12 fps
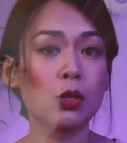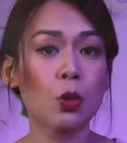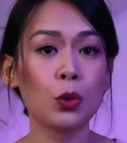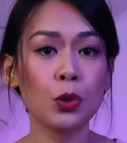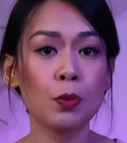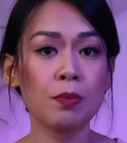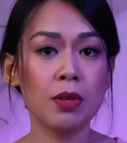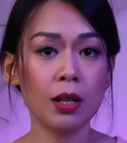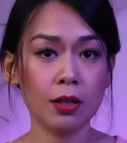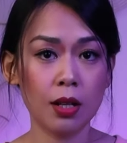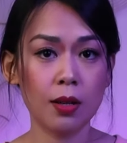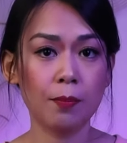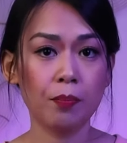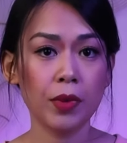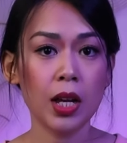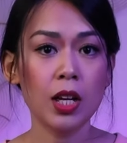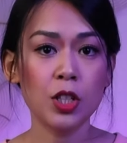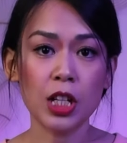số rung nhất định.
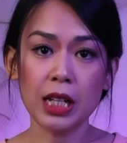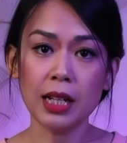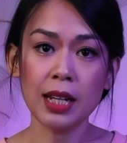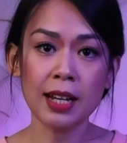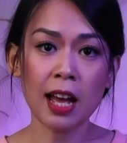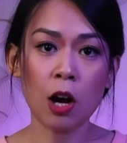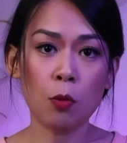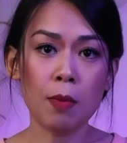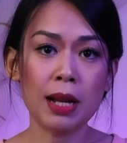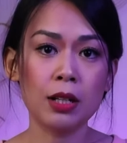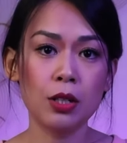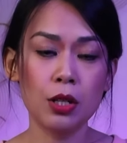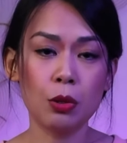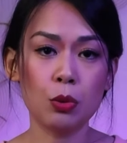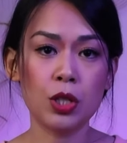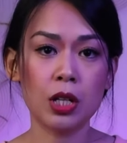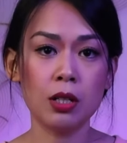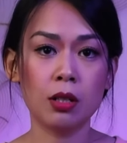Chỉ khi nào bạn điều
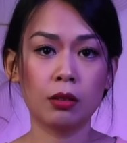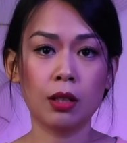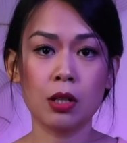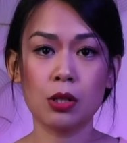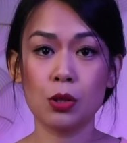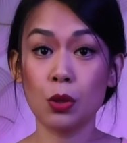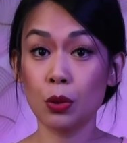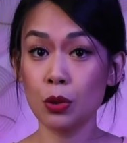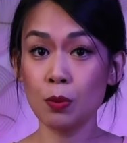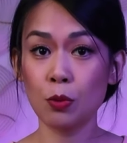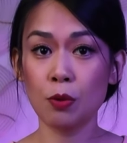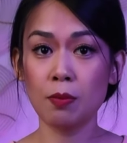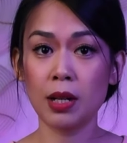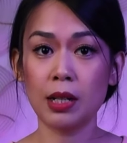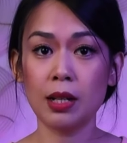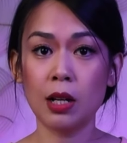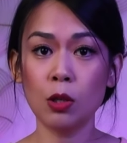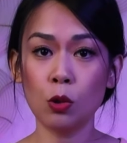chỉnh được tần số rung của
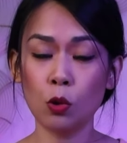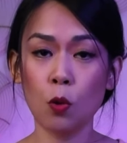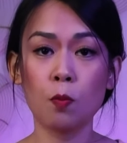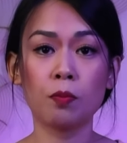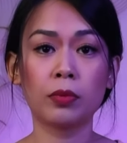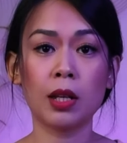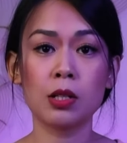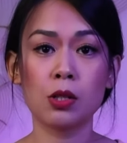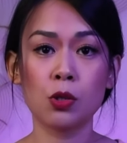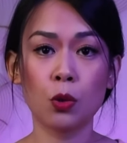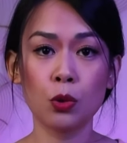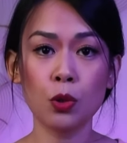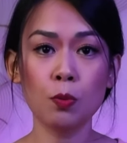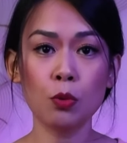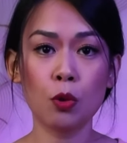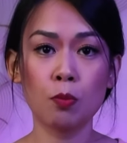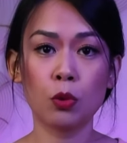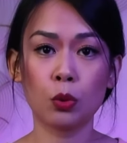mình đến cùng tần số rung
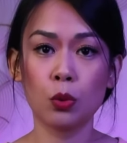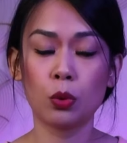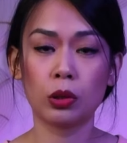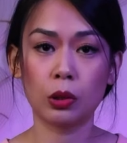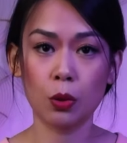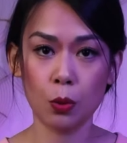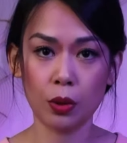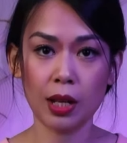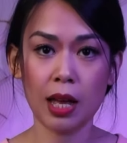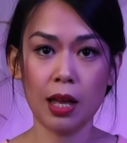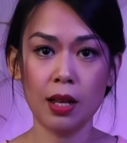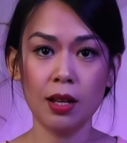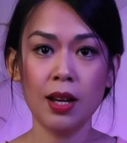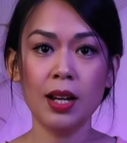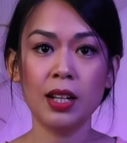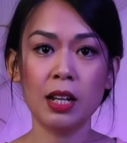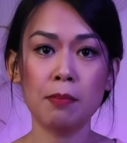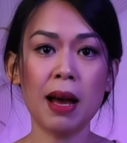của một nguồn cụ thể
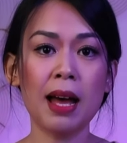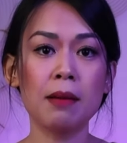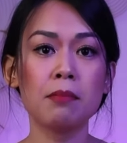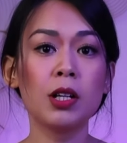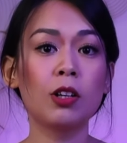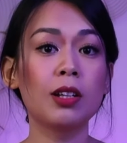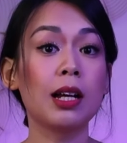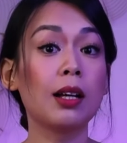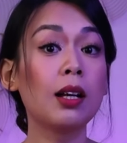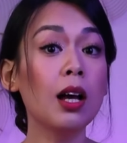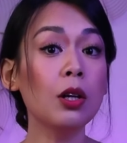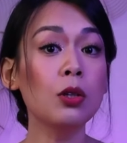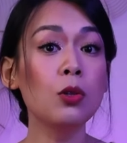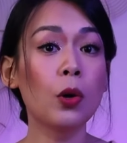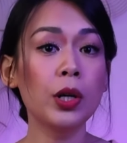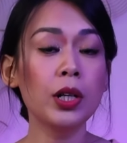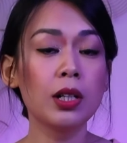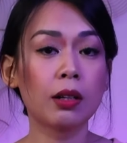thì bạn mới có thể kết
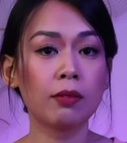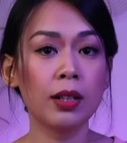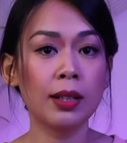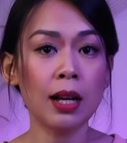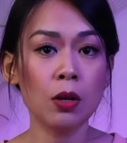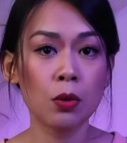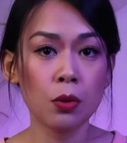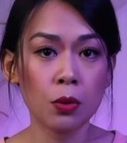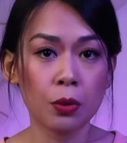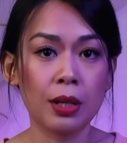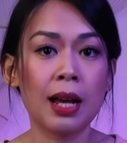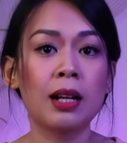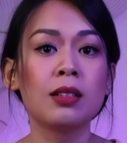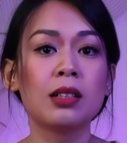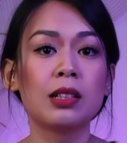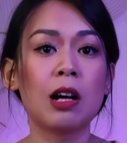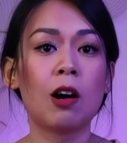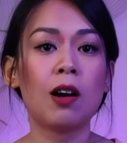nối được với các nguồn năng
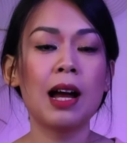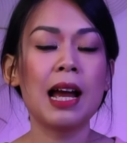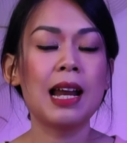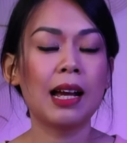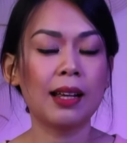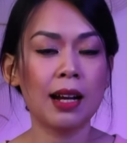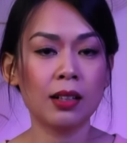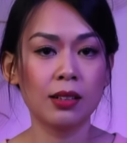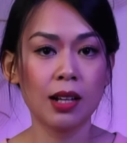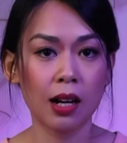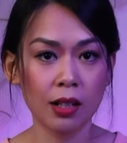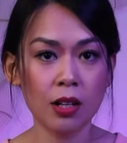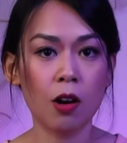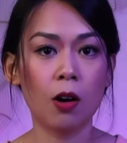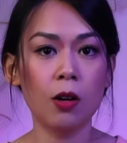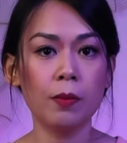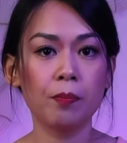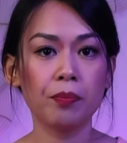lượng đó hay là các đấng
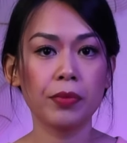đó.